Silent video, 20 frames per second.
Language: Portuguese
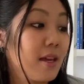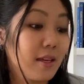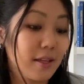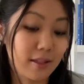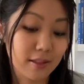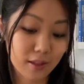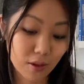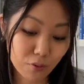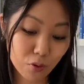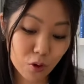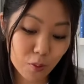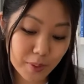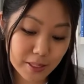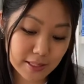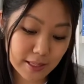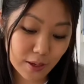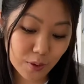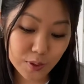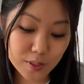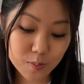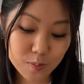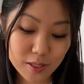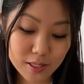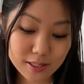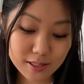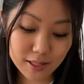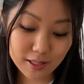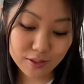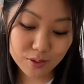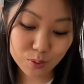Então vou começar com as minhas
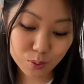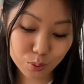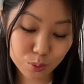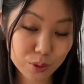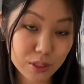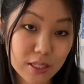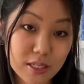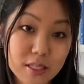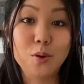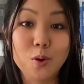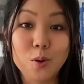leituras.